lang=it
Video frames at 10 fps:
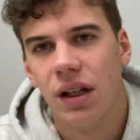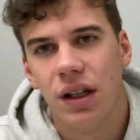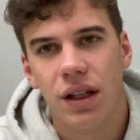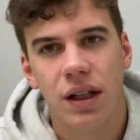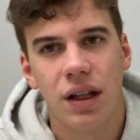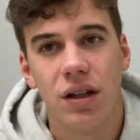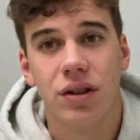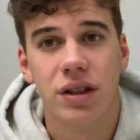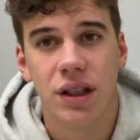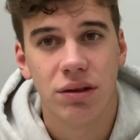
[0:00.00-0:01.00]
e i
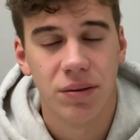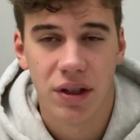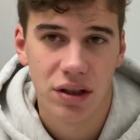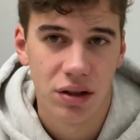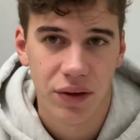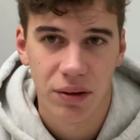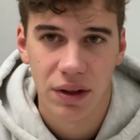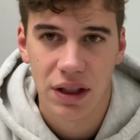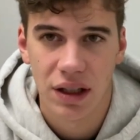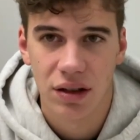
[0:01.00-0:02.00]
corsi che attualmente sto
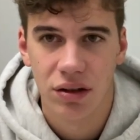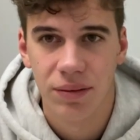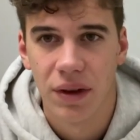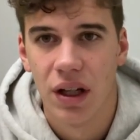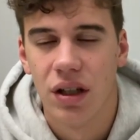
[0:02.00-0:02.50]
frequentando